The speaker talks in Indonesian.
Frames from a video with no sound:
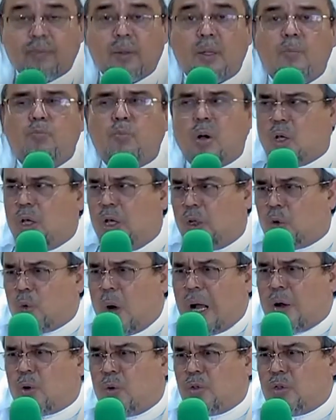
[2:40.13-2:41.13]
Begitu
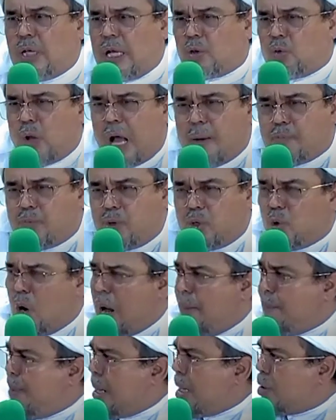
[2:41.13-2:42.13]
aku lihat Nabi
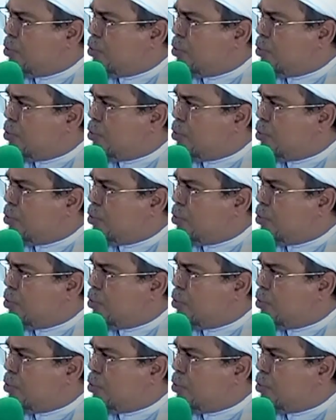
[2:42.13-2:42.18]
dengan para